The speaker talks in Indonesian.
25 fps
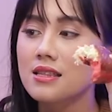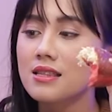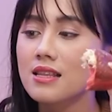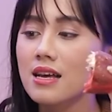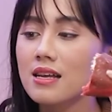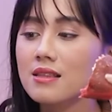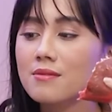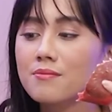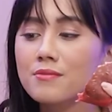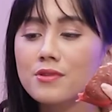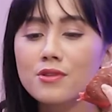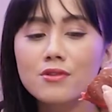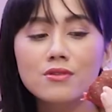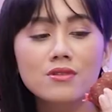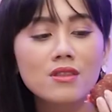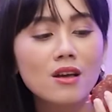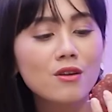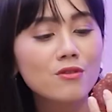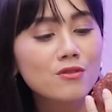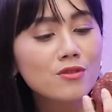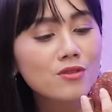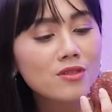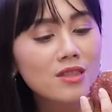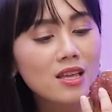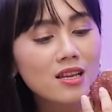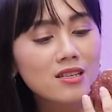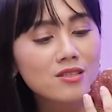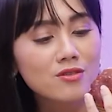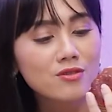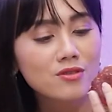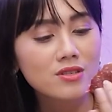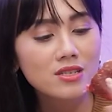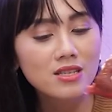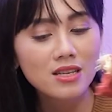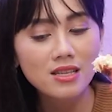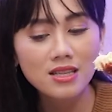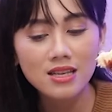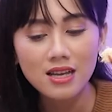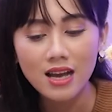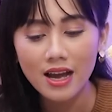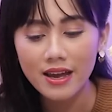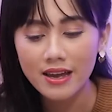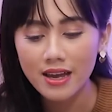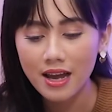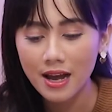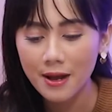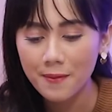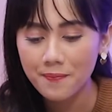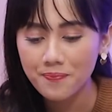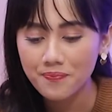Dan menurut aku tuh teksturnya jadi
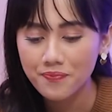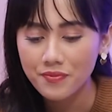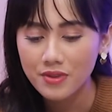kayak